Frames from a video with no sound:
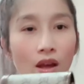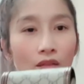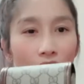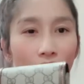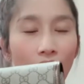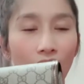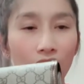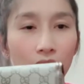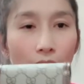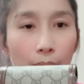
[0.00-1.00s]
แต่ถ้าใคร
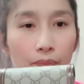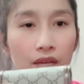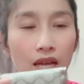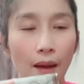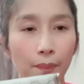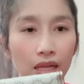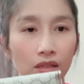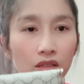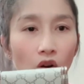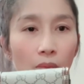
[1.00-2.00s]
ที่แบบไม่อยากปิด
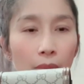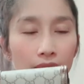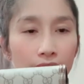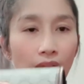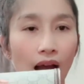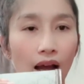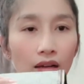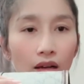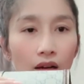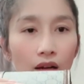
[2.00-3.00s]
คือน้องเปิดยากห
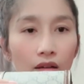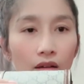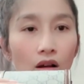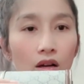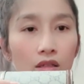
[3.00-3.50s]
รอกคะก็